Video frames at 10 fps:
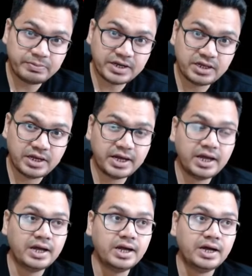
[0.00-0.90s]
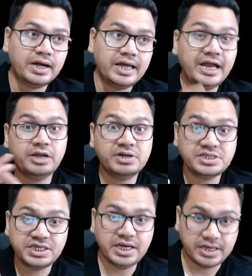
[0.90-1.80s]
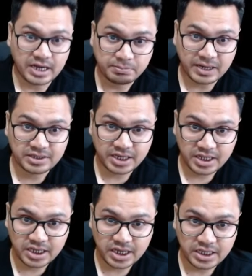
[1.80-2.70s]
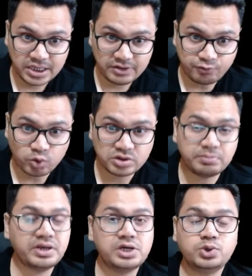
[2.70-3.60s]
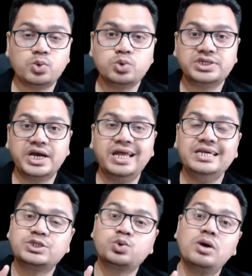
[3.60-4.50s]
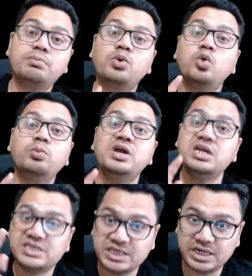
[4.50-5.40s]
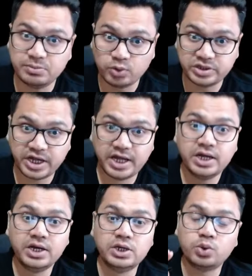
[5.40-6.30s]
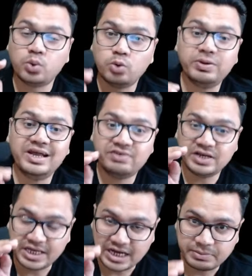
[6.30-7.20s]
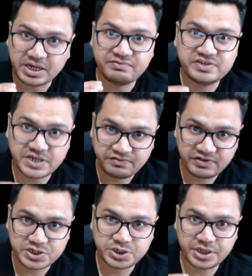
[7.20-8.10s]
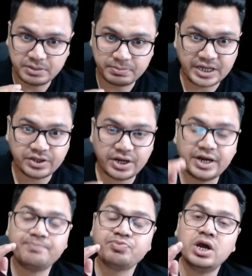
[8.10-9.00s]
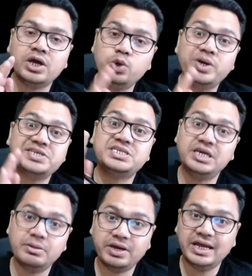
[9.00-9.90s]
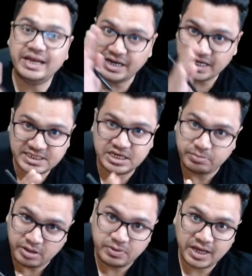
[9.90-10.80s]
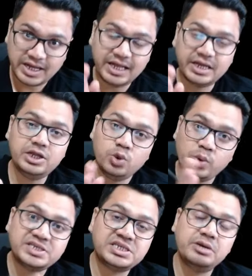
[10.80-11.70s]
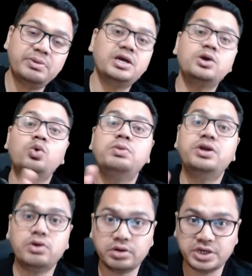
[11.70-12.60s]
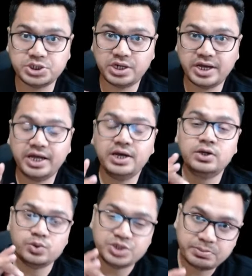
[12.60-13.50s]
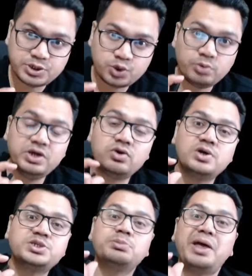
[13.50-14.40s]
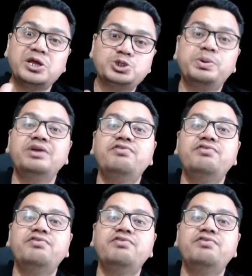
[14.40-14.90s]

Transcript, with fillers: पे नहीं है ए डबल सी ए हम बात करेंगे ये फोर्थ नंबर का जो कोर्स है इसको हम ग्लोबल सी ए बोलते हैं तो ग्लोबल लेवल के यहाँ पर काफी सर्टिफिकेशन की हम बात कर रहे हैं यूएस सी एम ए इंडिया सी एम ए भी है लेकिन यूएस सी एम ए की ग्लोबल रिकॉग्निशन है तो जिन बच्चों को भी कॉस्ट मैनेजमेंट